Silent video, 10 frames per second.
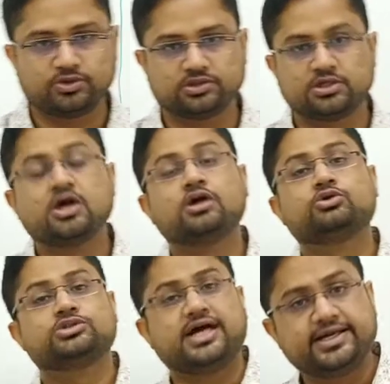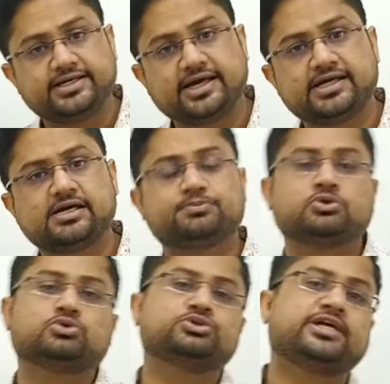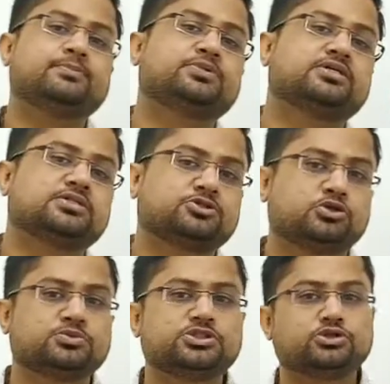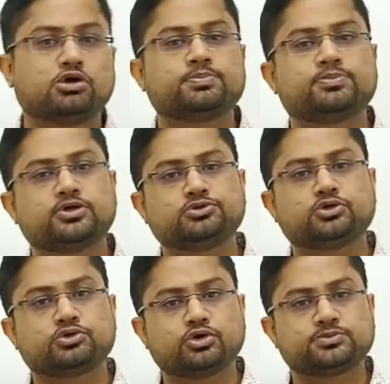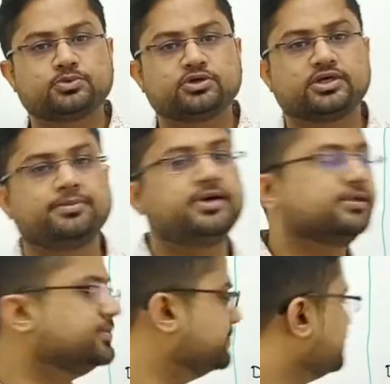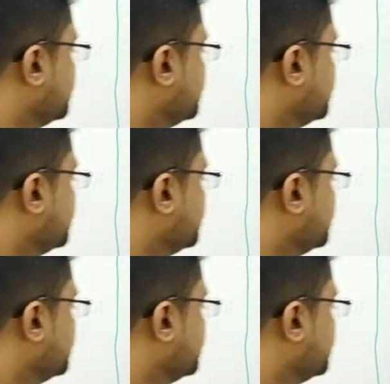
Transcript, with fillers: प्रोडक्ट कुछ आइडिया है आपको कुछ हेल्प कर सकते हो मुझे डॉट प्रोडक्ट और क्रॉस प्रोडक्ट के बारे में